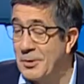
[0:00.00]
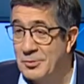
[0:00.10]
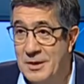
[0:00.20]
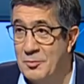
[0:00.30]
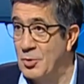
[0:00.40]

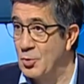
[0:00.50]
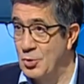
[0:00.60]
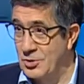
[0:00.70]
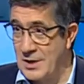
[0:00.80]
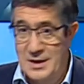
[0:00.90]
pregunta muy
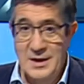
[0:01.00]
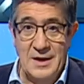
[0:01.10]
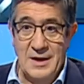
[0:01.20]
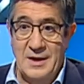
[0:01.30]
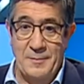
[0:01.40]
curiosa
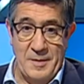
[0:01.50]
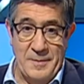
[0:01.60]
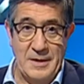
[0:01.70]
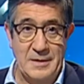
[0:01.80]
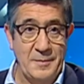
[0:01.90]
que
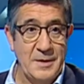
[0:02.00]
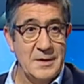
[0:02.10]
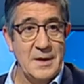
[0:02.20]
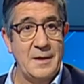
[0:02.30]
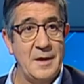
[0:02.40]
permanentemente
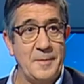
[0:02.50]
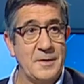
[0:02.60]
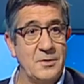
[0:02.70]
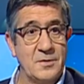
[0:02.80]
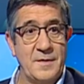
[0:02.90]
se hacía al
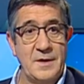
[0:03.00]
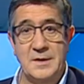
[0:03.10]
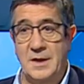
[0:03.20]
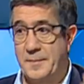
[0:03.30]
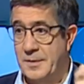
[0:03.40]
Partido Socialista de